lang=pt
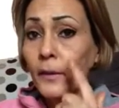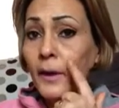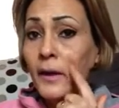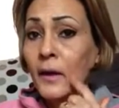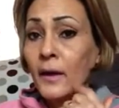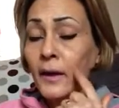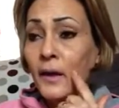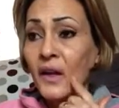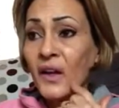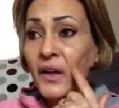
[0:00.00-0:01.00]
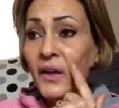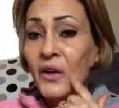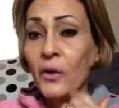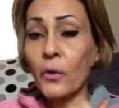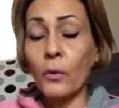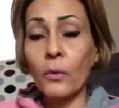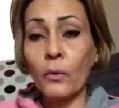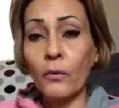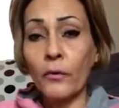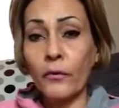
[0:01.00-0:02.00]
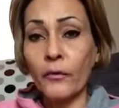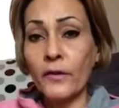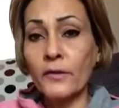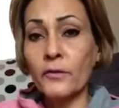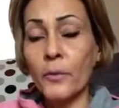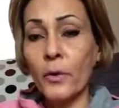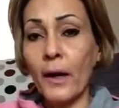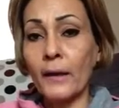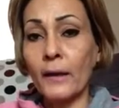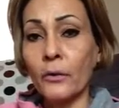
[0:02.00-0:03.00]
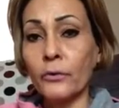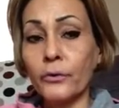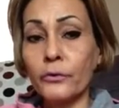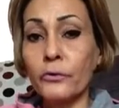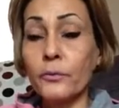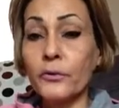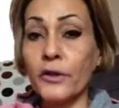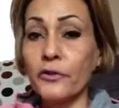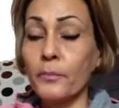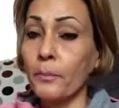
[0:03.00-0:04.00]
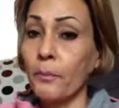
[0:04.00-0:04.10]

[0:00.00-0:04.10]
É, eu fiz o meu canal no YouTube, gente,